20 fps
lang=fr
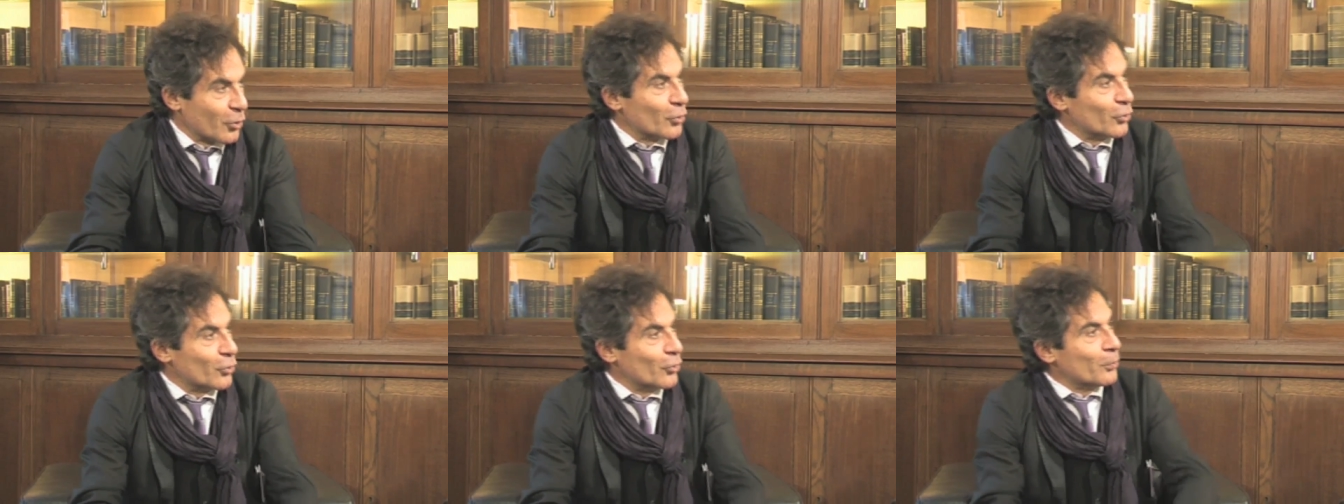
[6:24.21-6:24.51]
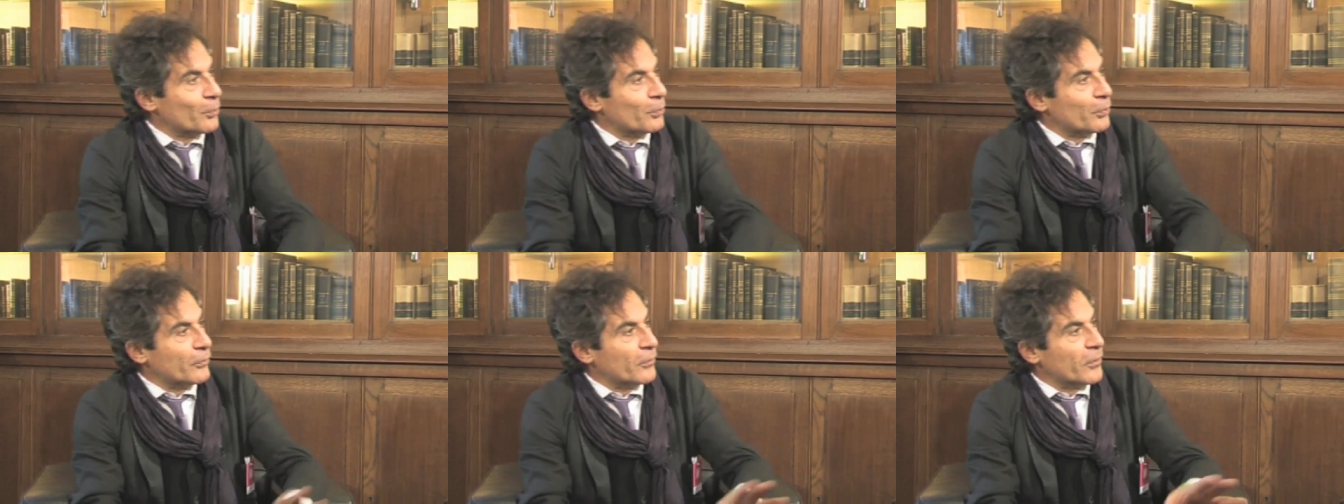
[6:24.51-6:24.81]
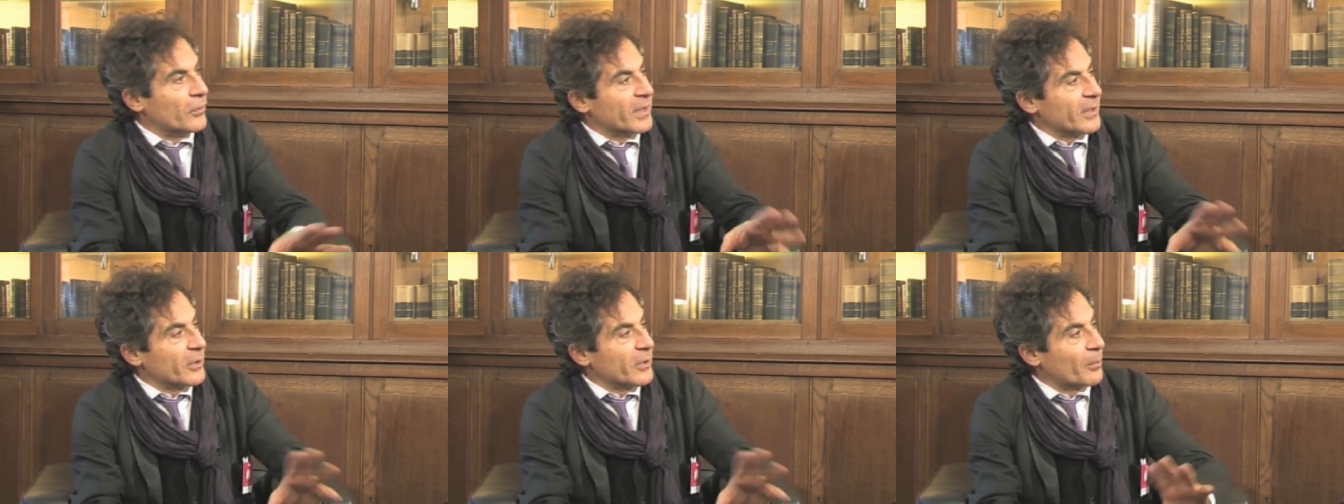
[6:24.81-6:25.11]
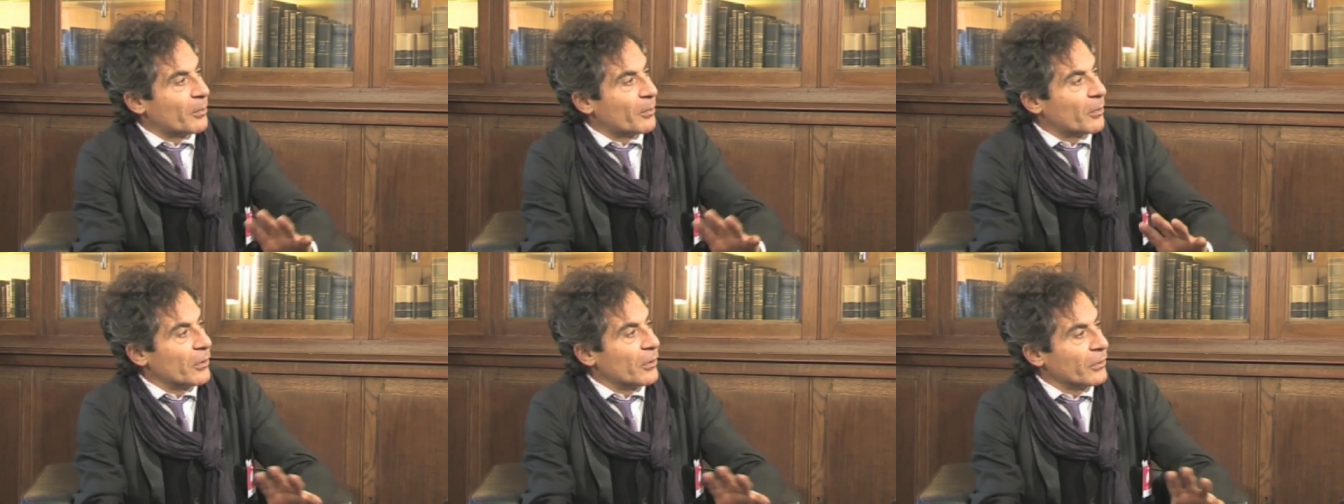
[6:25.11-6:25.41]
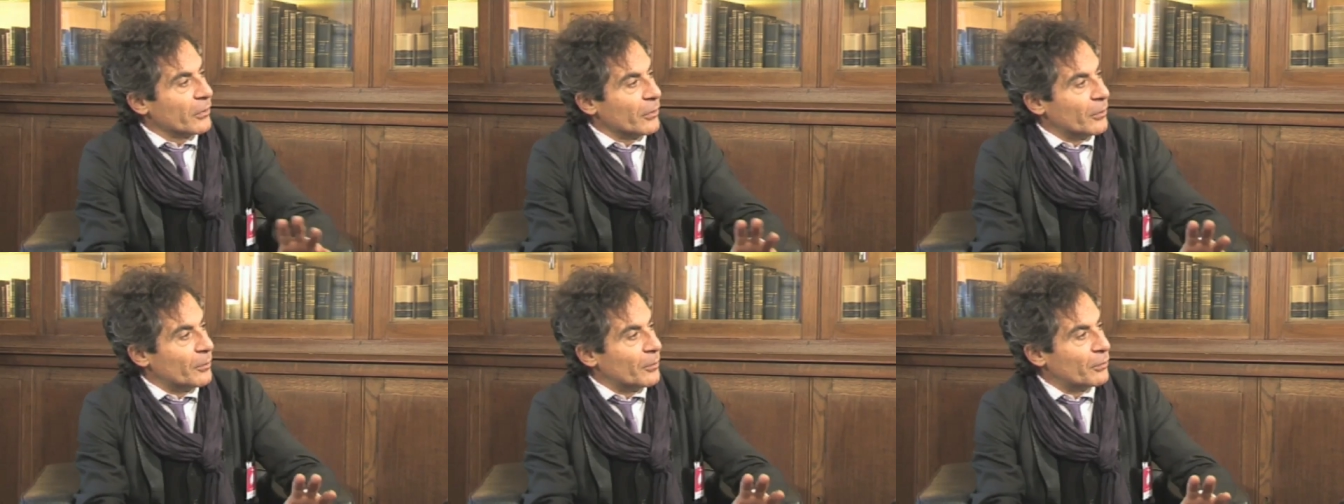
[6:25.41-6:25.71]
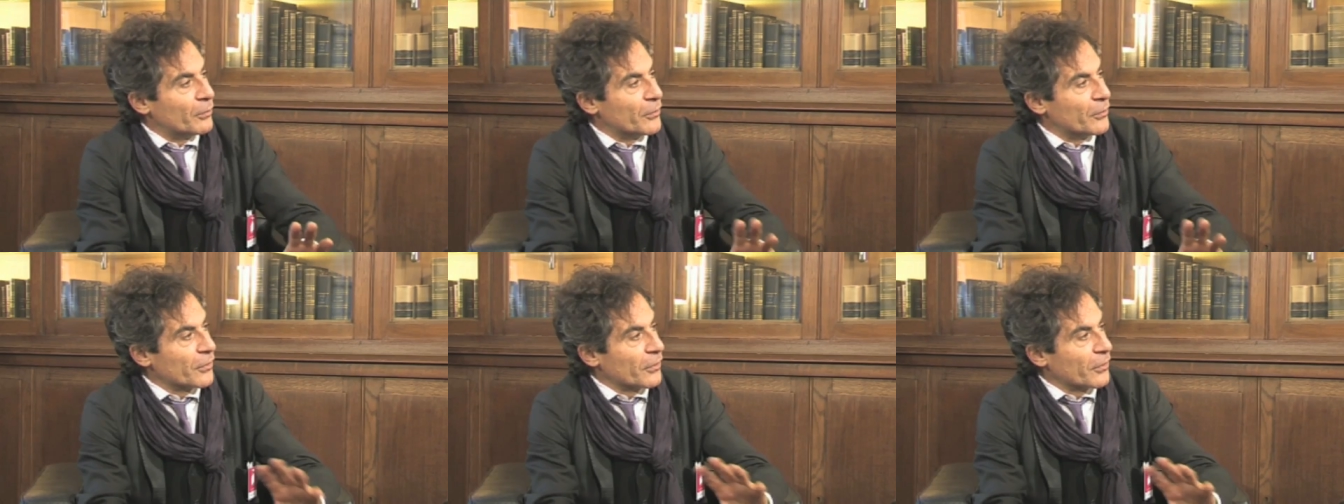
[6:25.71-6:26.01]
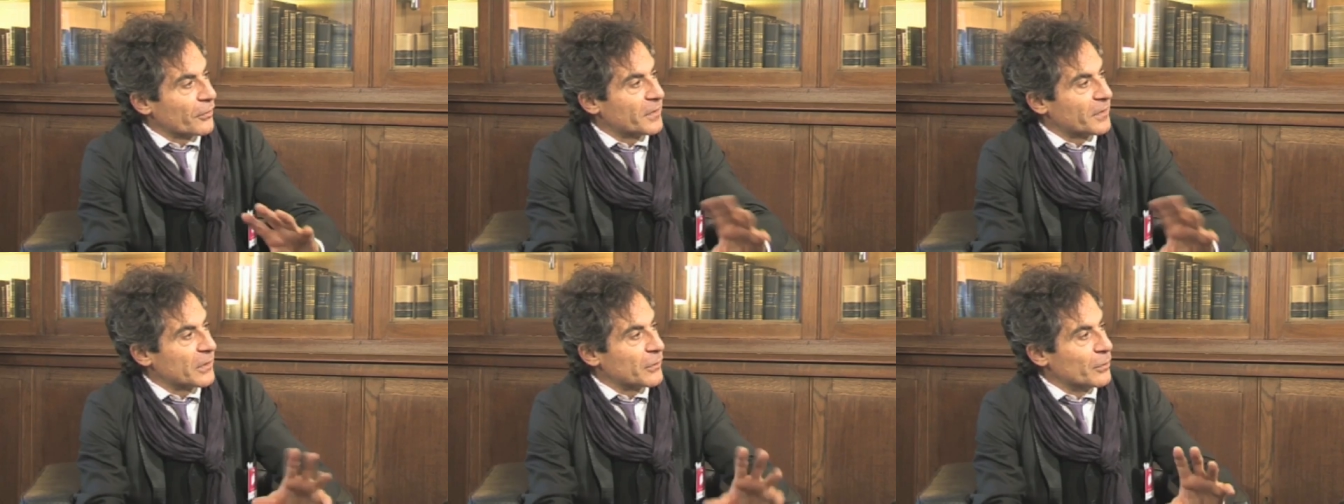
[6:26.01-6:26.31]
Godot pouvant d'ailleurs prendre
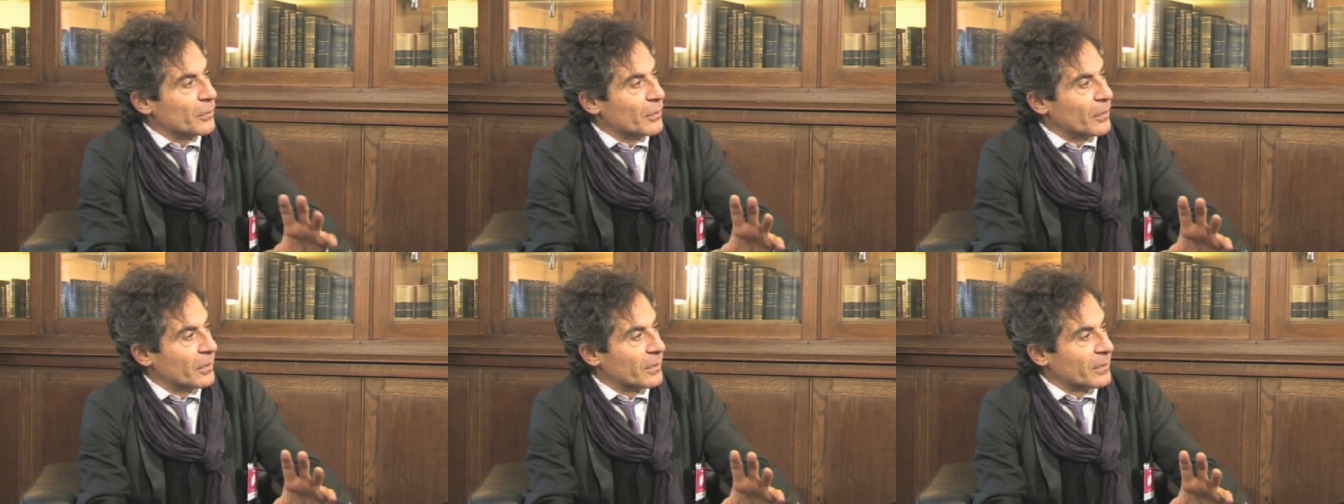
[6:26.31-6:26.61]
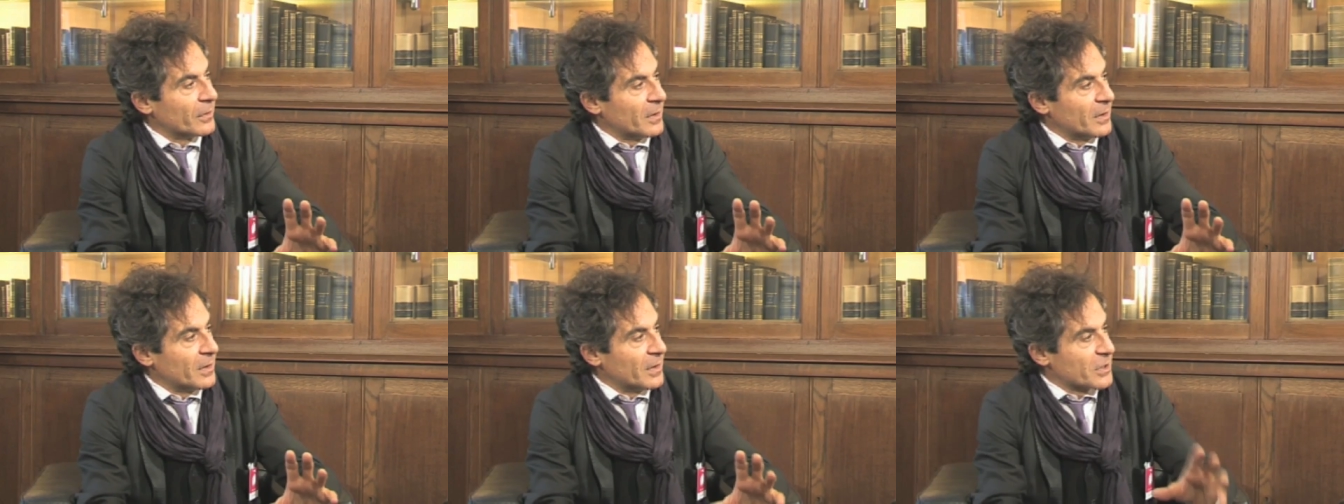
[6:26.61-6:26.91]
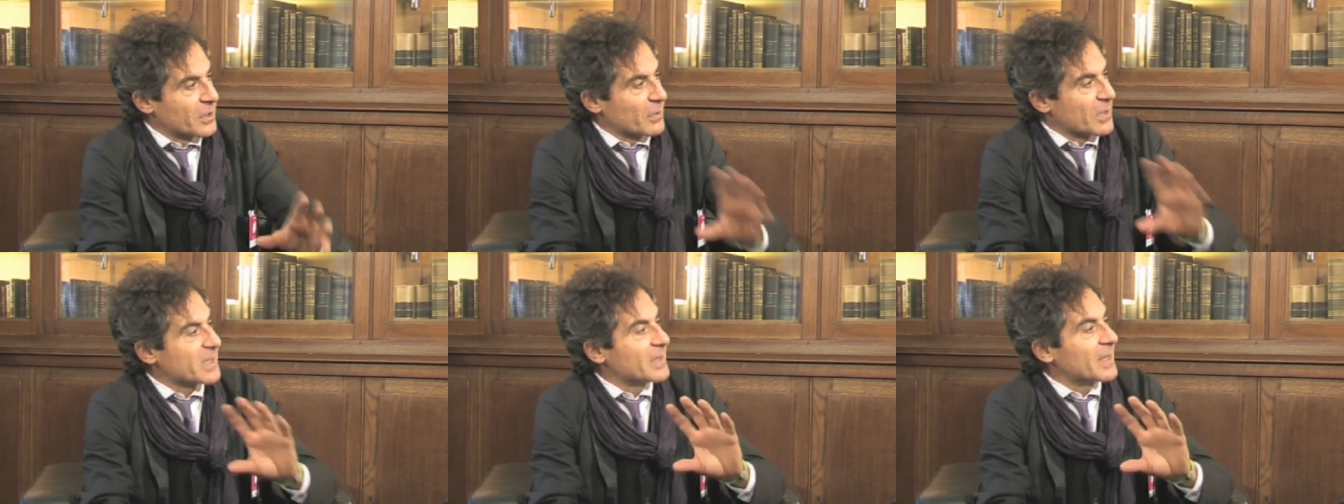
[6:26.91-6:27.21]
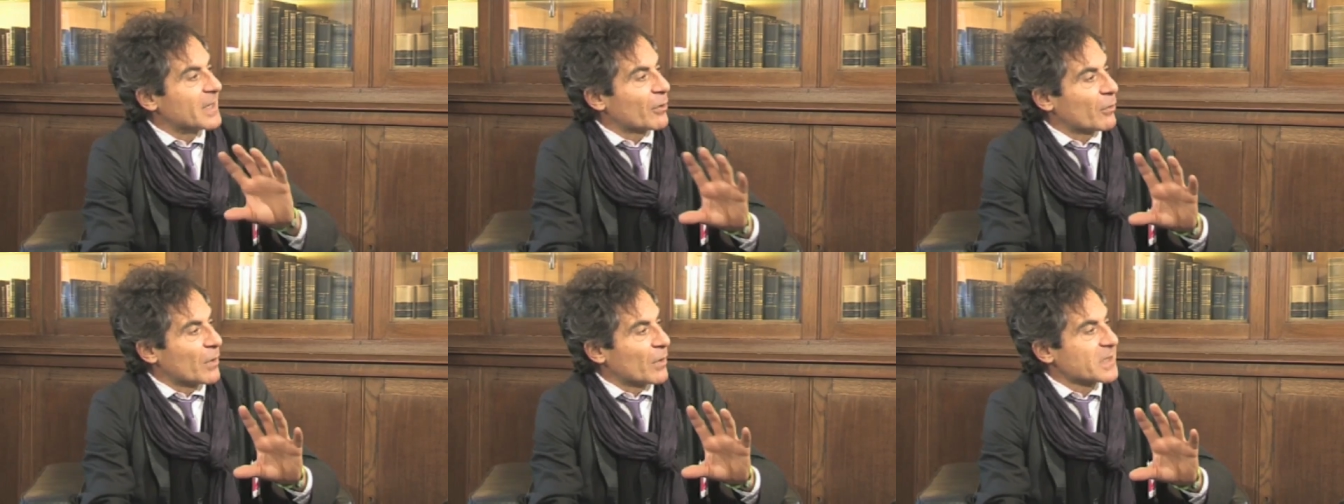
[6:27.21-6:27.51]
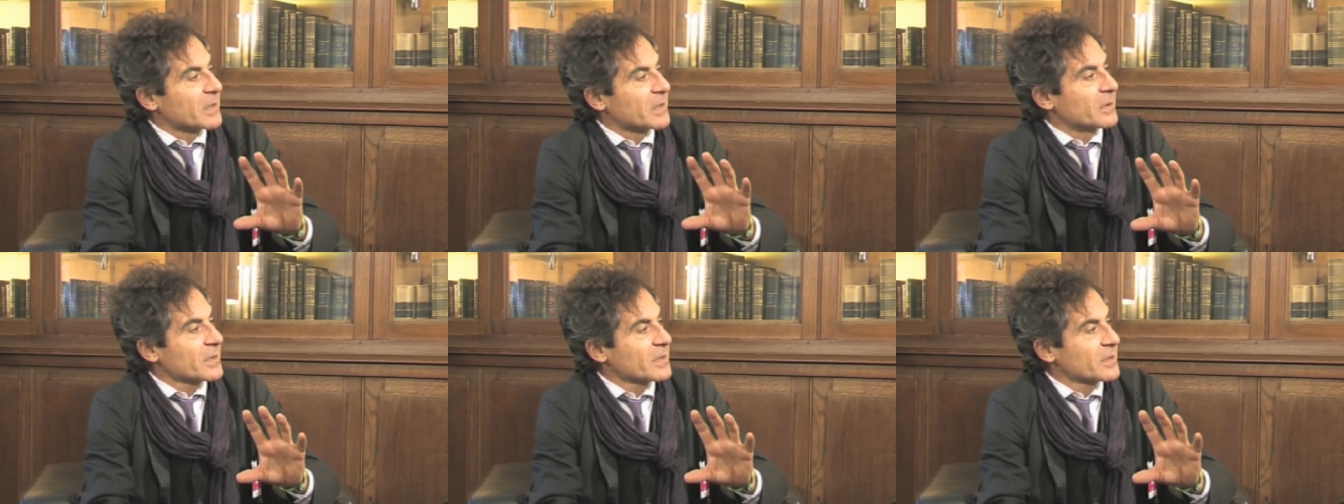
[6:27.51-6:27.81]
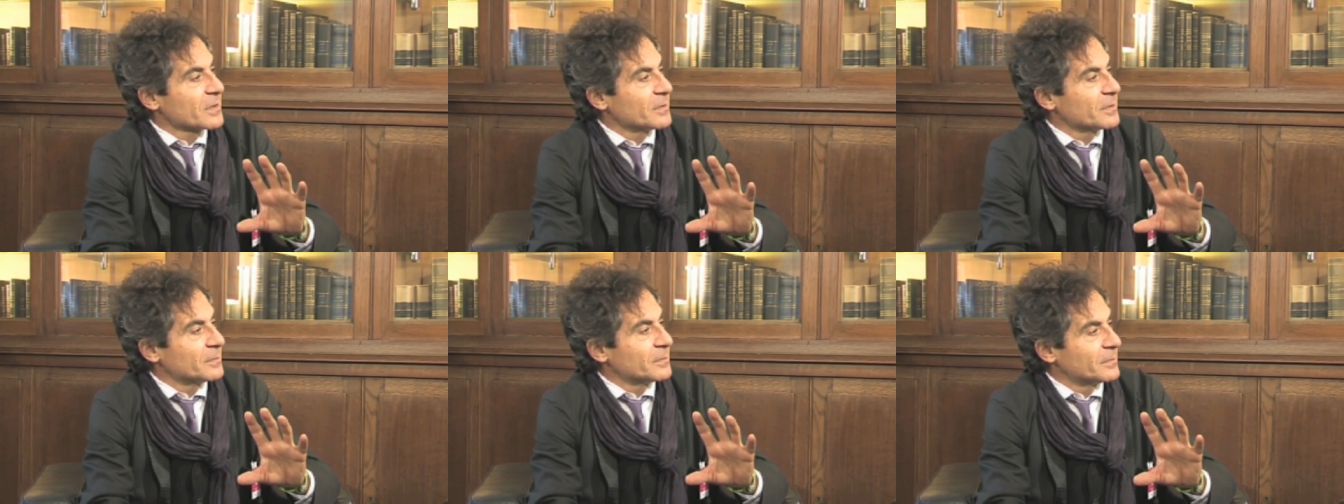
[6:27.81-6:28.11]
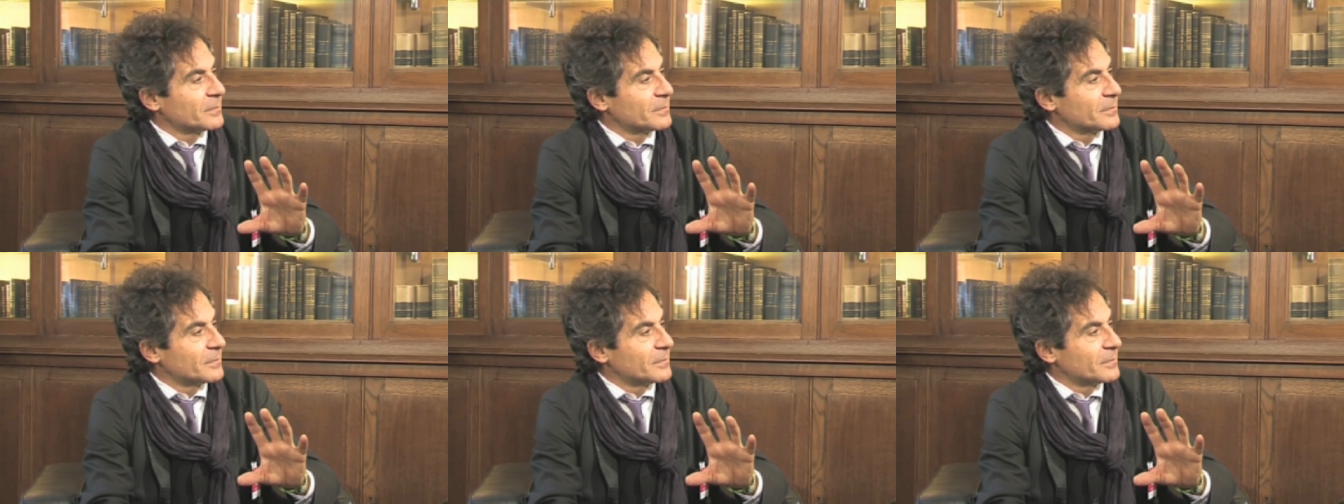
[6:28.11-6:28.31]
plusieurs figures. Mm. Soit c'est la croissance,